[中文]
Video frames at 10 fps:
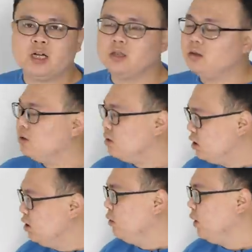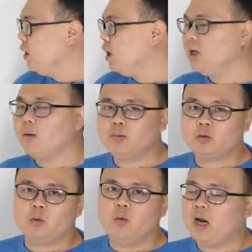战的机会呢也不
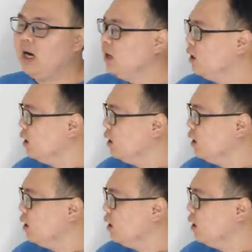多了，